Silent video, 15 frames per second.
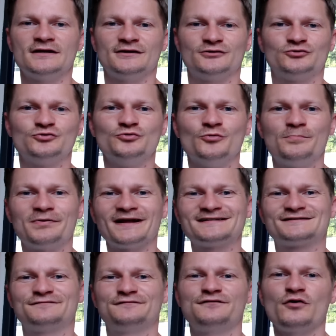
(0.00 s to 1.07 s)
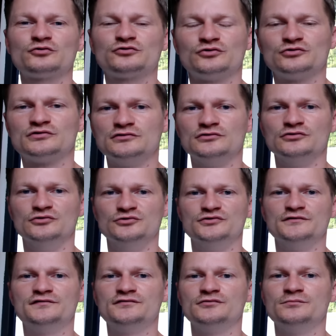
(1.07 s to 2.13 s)
est une place forte
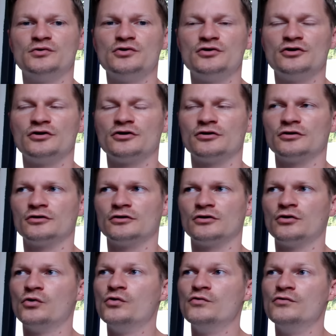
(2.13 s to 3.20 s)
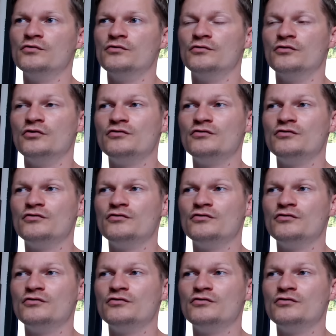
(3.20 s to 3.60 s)
du, football euh, au,